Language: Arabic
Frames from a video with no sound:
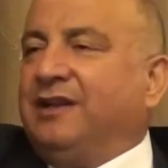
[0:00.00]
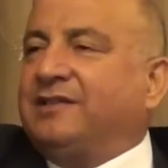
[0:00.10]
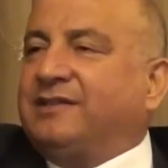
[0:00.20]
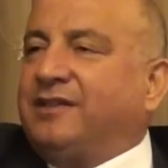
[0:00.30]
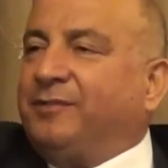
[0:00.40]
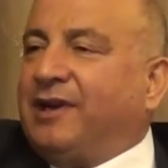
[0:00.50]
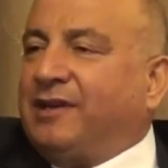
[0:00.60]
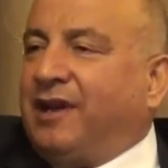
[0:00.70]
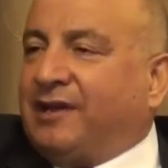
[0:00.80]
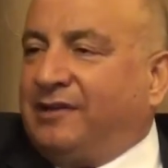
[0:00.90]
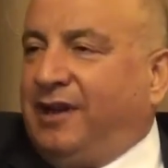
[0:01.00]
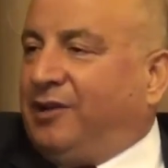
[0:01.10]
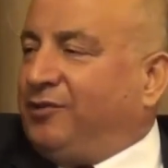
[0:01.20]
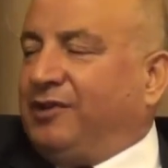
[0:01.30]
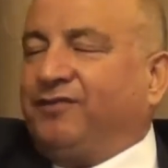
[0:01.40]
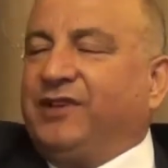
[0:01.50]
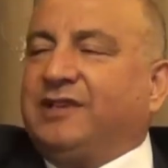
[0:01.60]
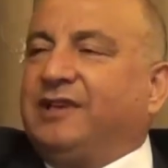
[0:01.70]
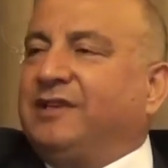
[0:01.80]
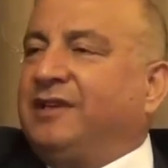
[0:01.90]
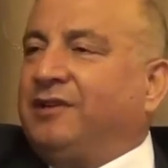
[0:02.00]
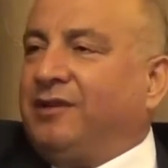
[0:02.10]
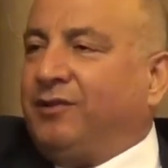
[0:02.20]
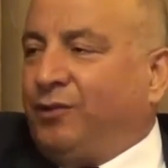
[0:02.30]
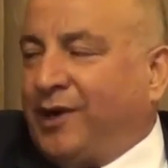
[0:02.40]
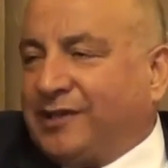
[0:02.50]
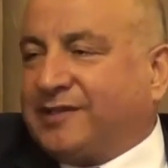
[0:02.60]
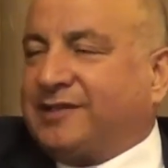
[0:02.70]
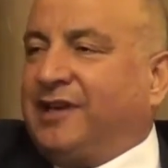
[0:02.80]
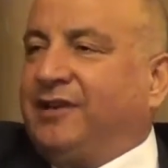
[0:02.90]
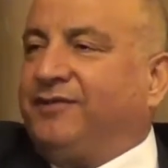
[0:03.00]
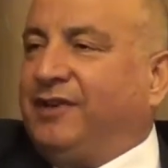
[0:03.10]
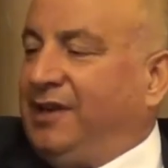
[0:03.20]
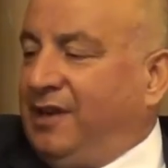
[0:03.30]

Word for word: استثمار الأرض الحول في الوقت الصيف